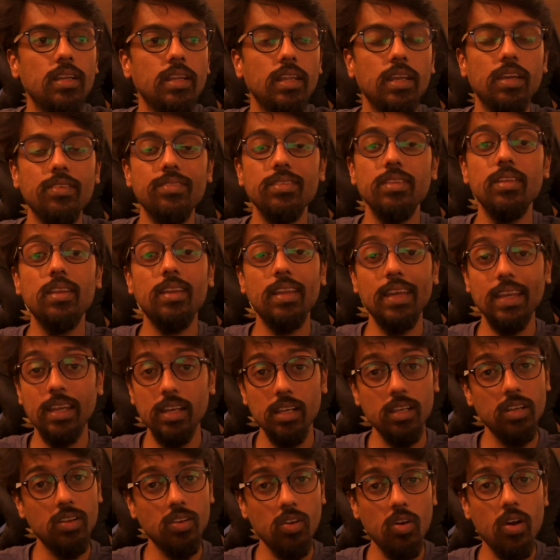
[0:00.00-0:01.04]
நீங்கள் வந்து
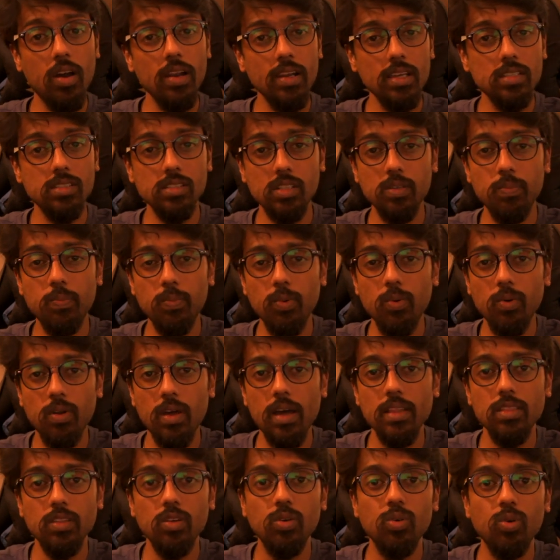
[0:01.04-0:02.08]
ரெகுலர் காலேஜ்க்கு போகிற
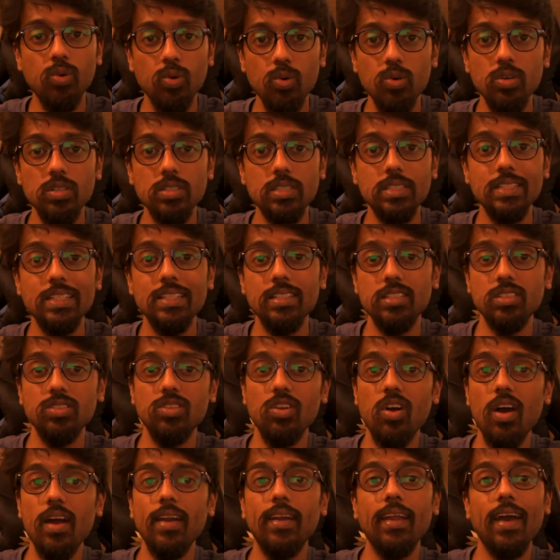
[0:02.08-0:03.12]
அந்த கோர்ஸ் இஸ்
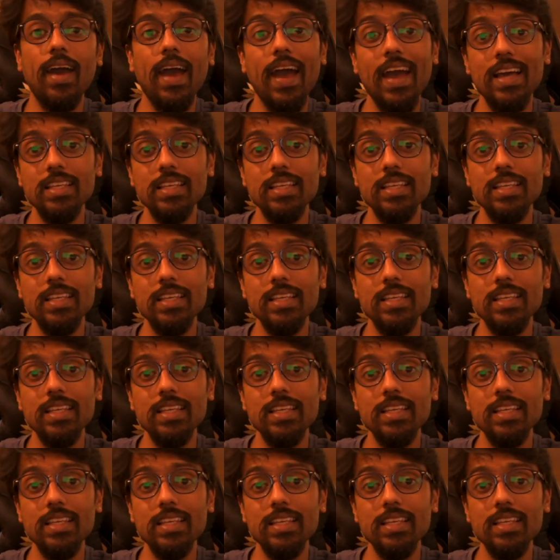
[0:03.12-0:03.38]
நாட்